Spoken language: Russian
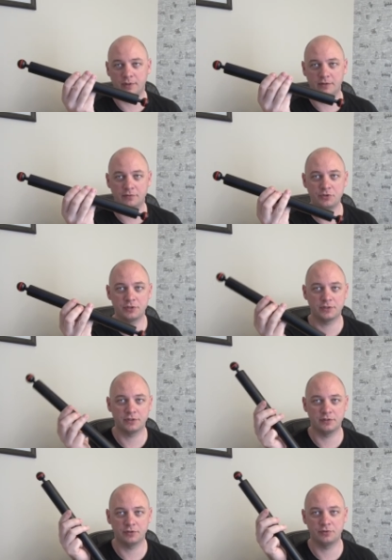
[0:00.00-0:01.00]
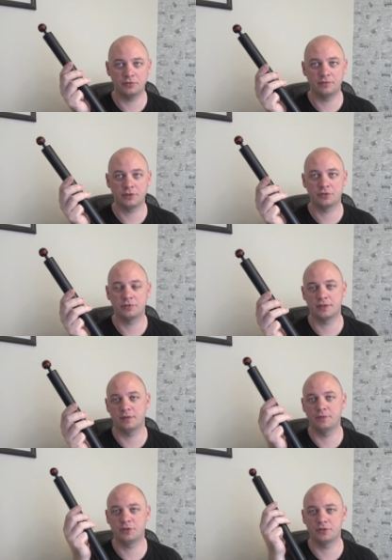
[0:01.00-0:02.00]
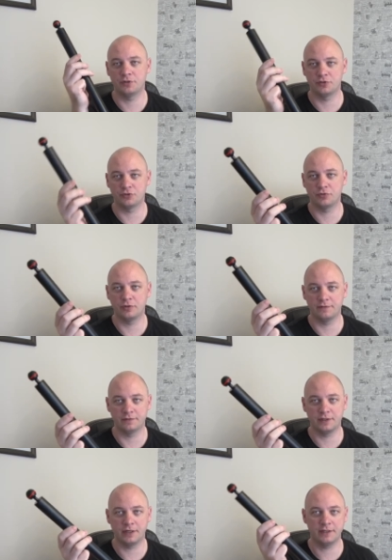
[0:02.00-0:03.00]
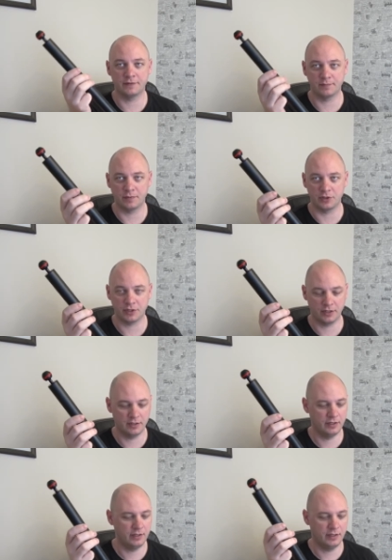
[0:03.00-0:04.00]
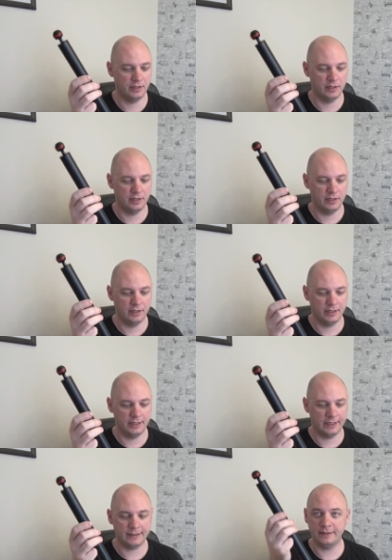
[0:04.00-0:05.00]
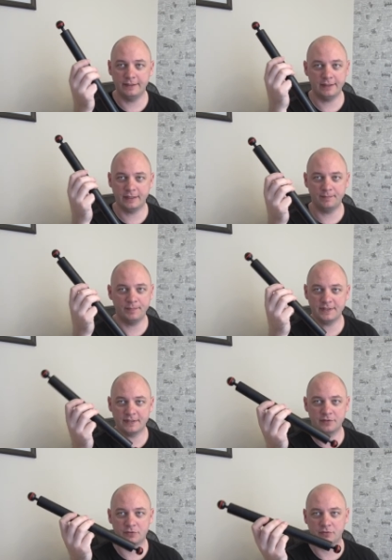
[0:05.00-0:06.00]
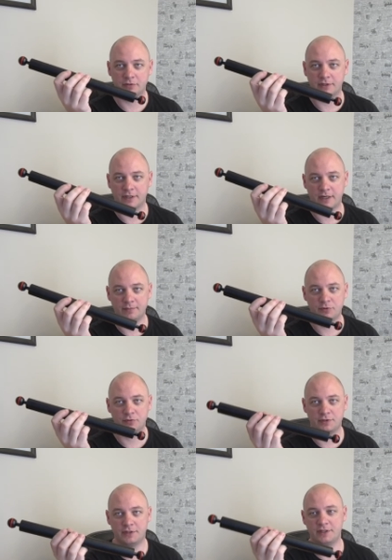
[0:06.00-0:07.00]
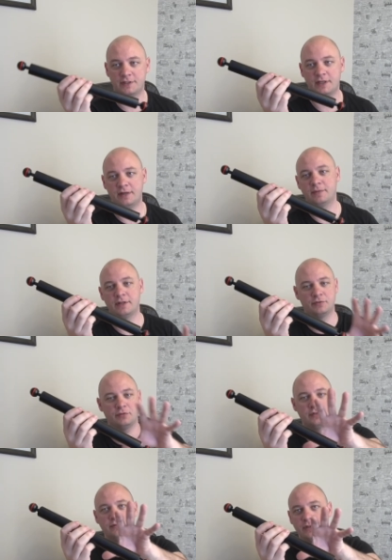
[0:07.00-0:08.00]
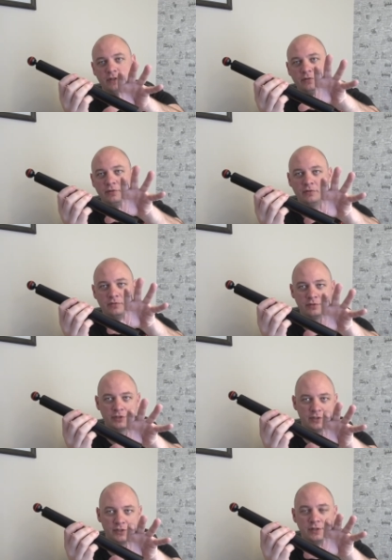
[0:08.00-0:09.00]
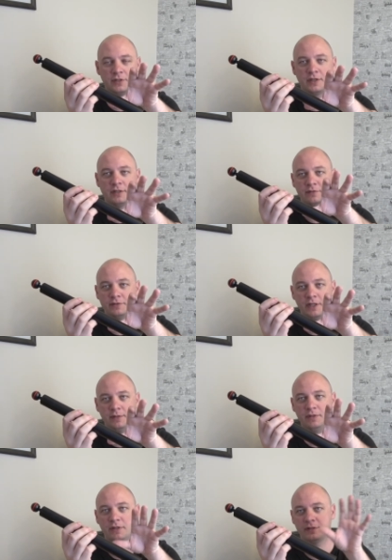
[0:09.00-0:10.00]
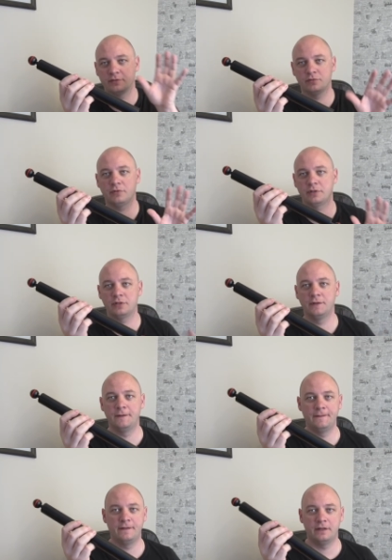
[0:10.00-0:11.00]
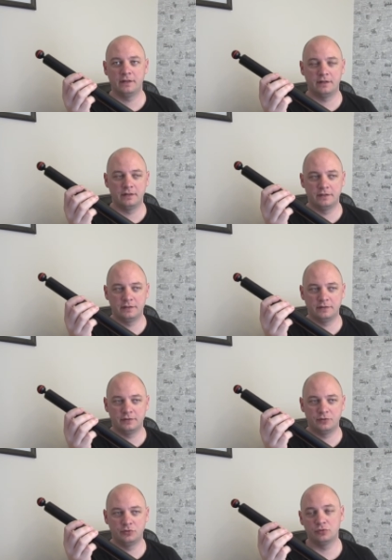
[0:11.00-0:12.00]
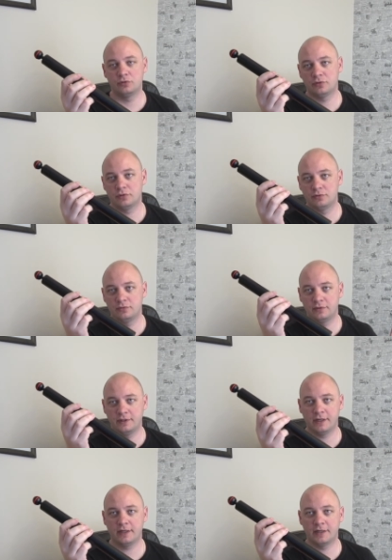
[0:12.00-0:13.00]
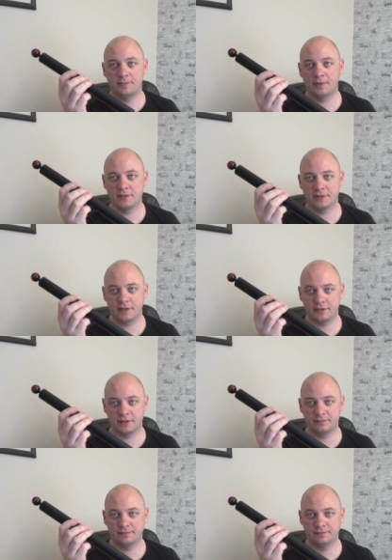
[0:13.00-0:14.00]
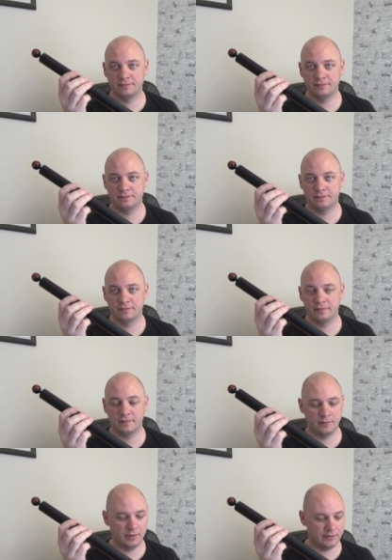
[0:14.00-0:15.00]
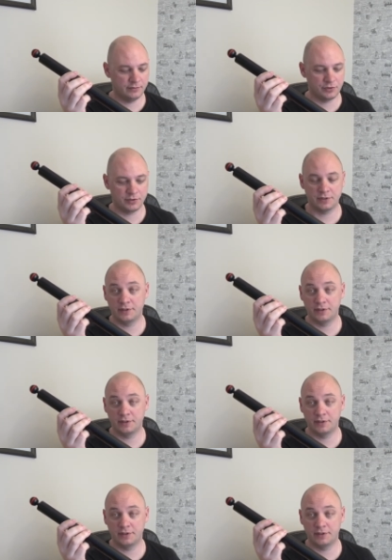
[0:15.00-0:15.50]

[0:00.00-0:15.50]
плавучесть, и на нее вешаются обычно тяжелые фонари и вспышки. Это не компенсационный арм, то есть есть армы, которые вот такого вот 60 диаметра, которые э, идут как компенсатор плавучести.